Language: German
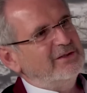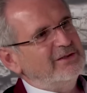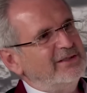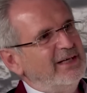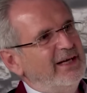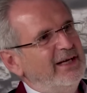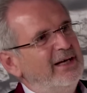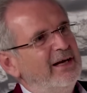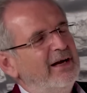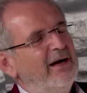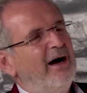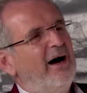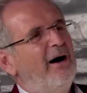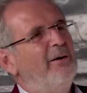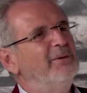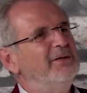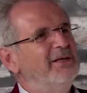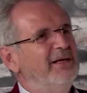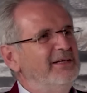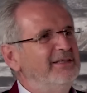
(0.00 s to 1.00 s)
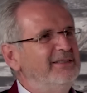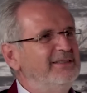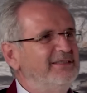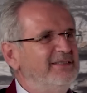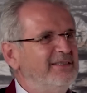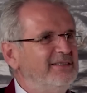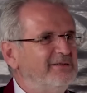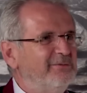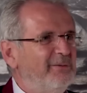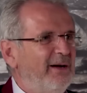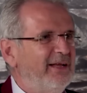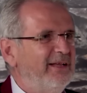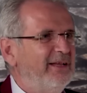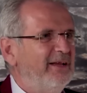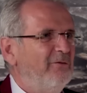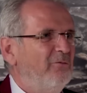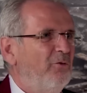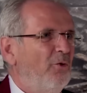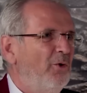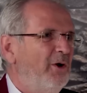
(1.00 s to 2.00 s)
zu sein, aber dann ist das
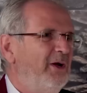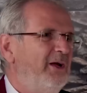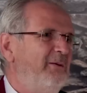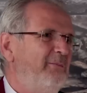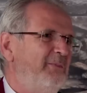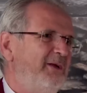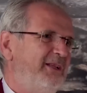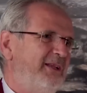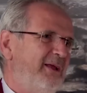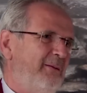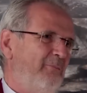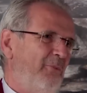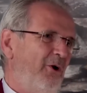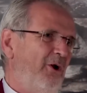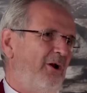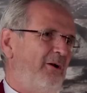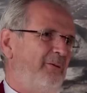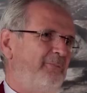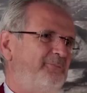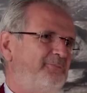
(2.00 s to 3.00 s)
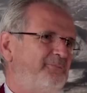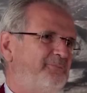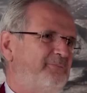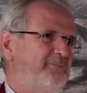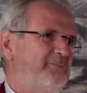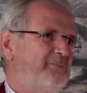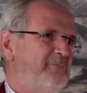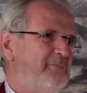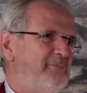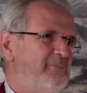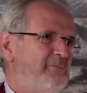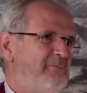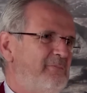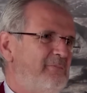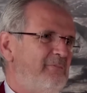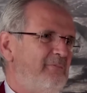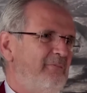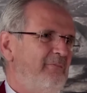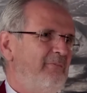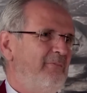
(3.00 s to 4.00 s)
zweite, wohin mit dem Müll? Mhm.
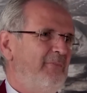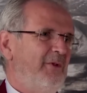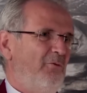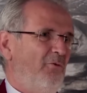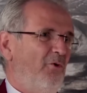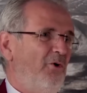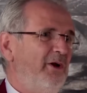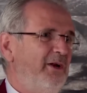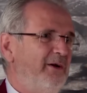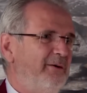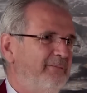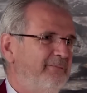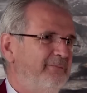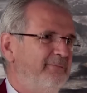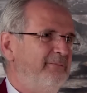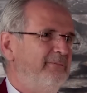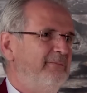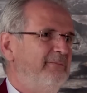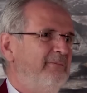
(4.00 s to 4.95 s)
Wohin?